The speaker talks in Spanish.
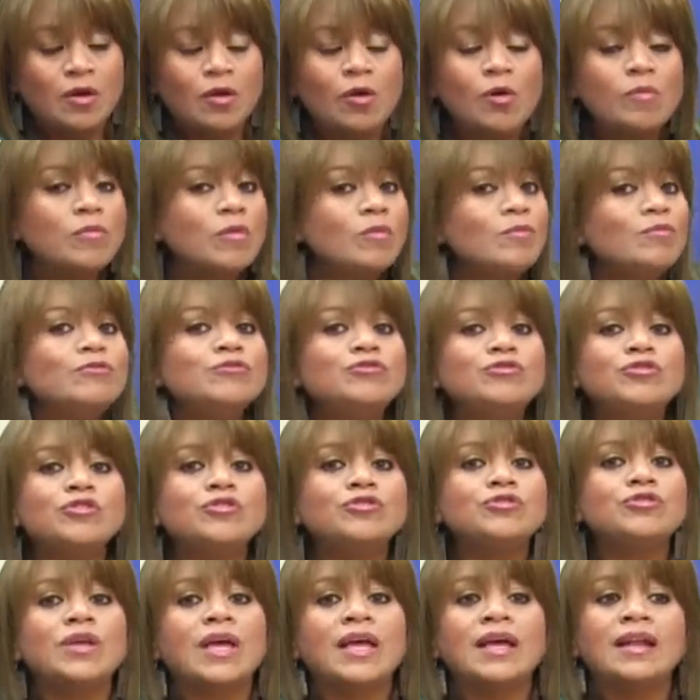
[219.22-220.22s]
como
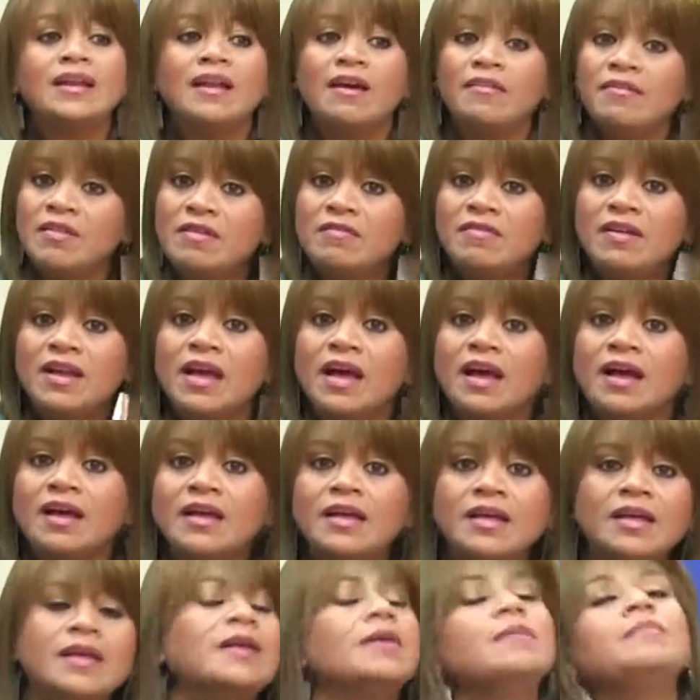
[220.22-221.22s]
muchos en la Biblia,
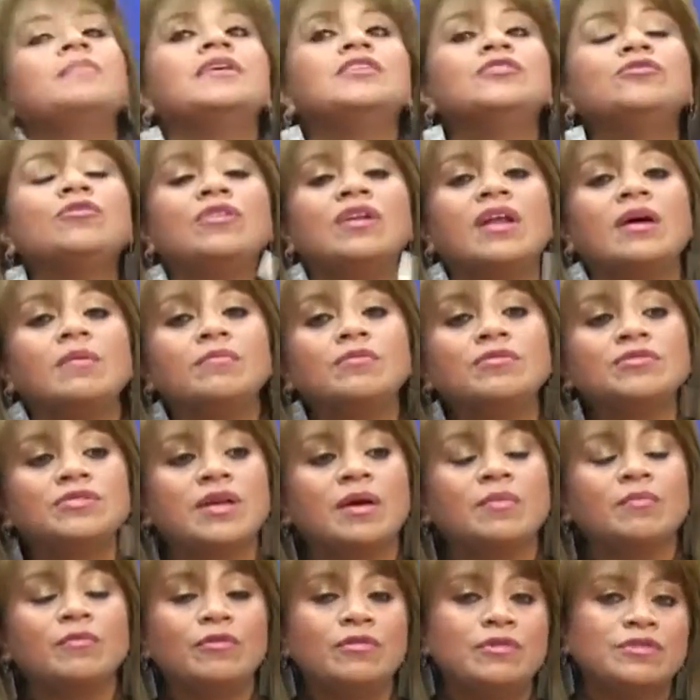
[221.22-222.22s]

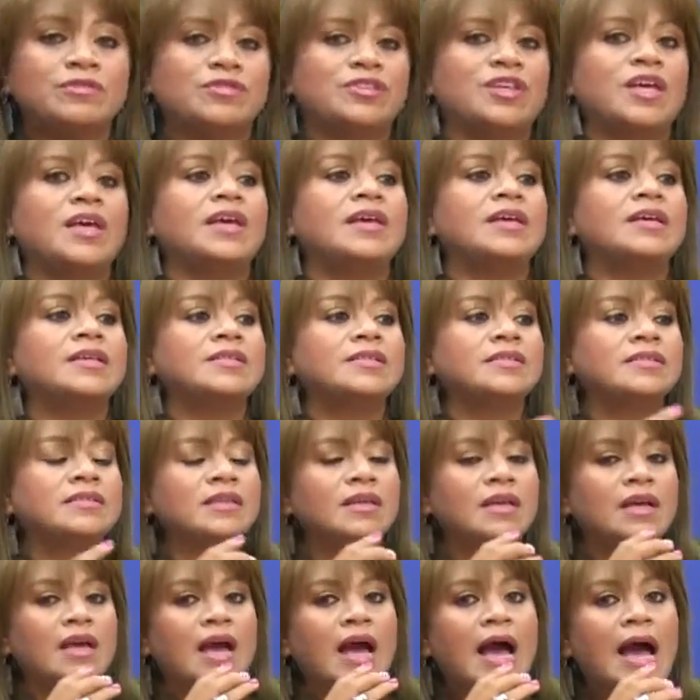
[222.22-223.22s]
mencionamos a
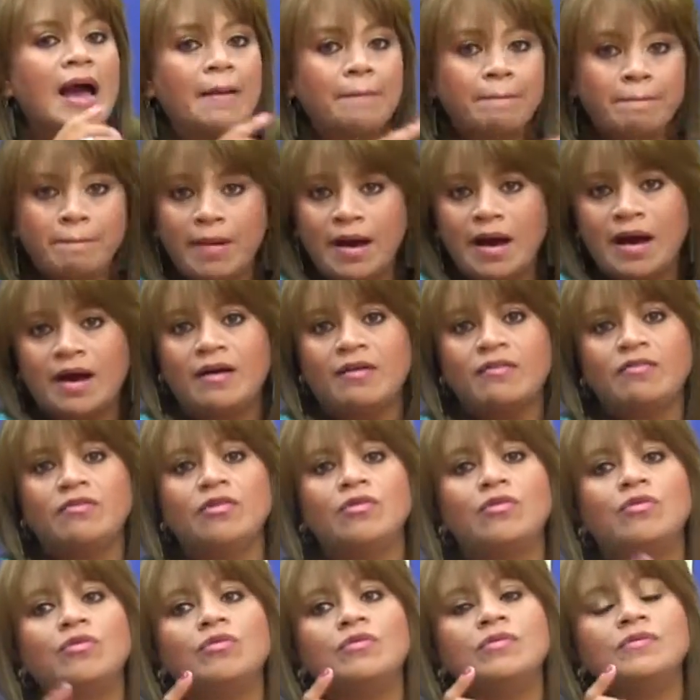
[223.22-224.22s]
Moisés, a
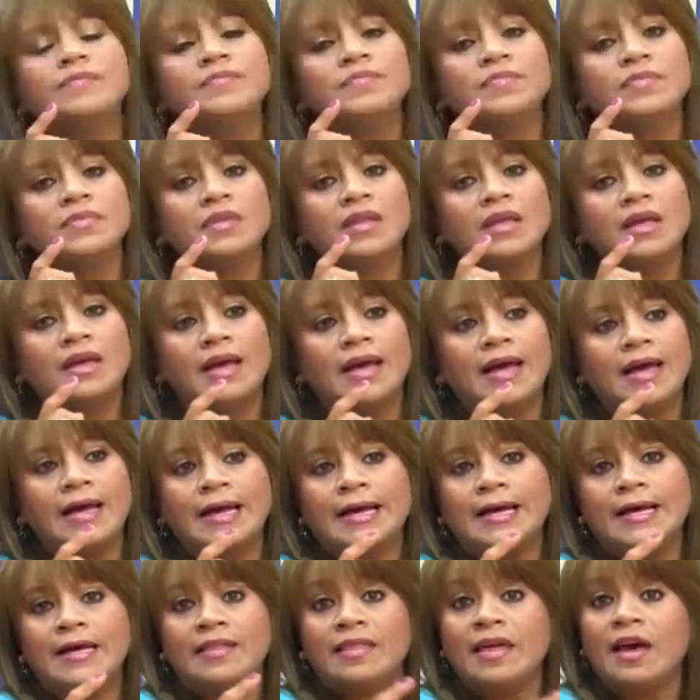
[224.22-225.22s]
Pablo,
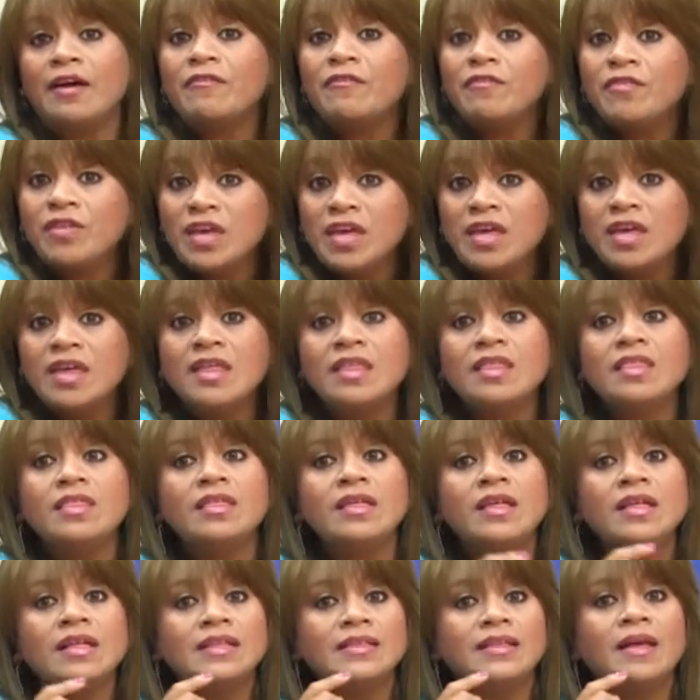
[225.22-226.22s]
a David,
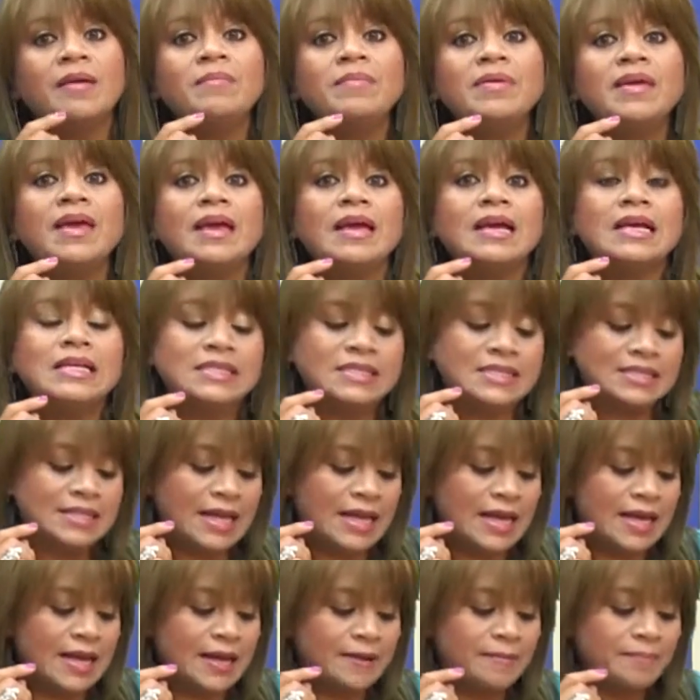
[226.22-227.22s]
también
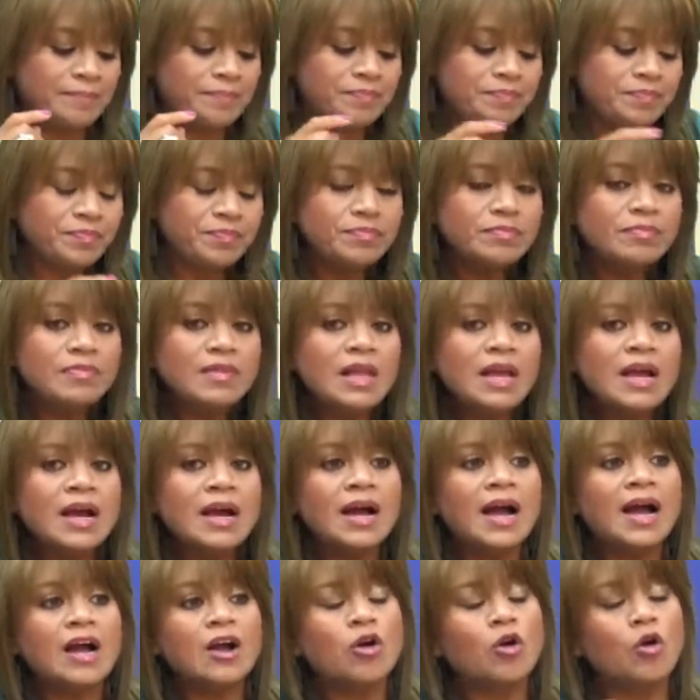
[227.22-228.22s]
está mm,
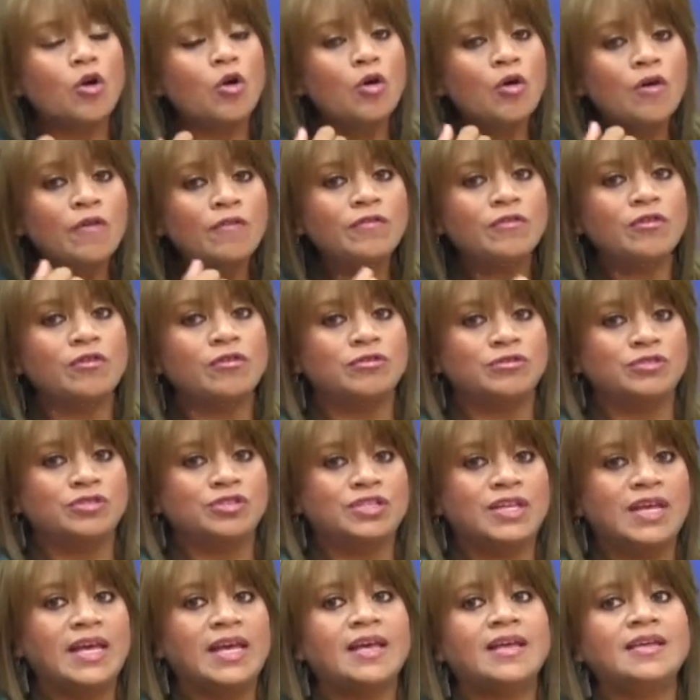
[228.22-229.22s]
Jacob,
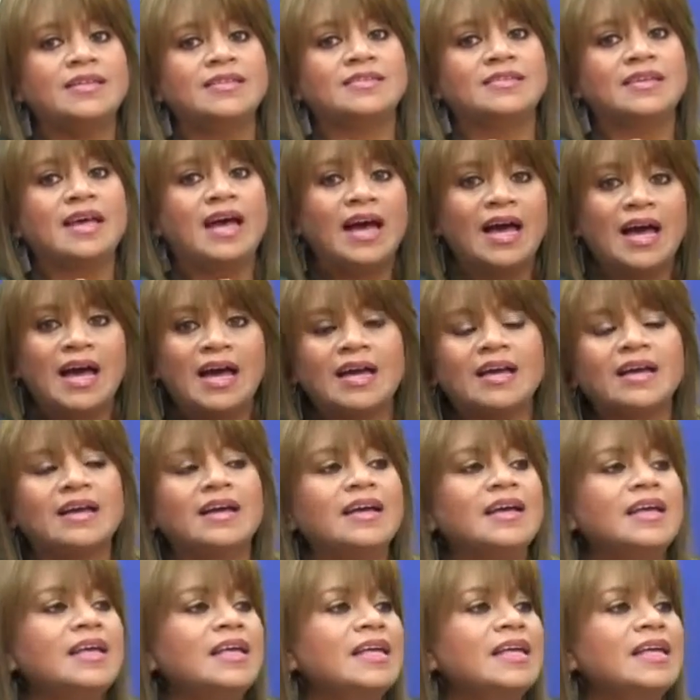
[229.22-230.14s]
José, Isaac,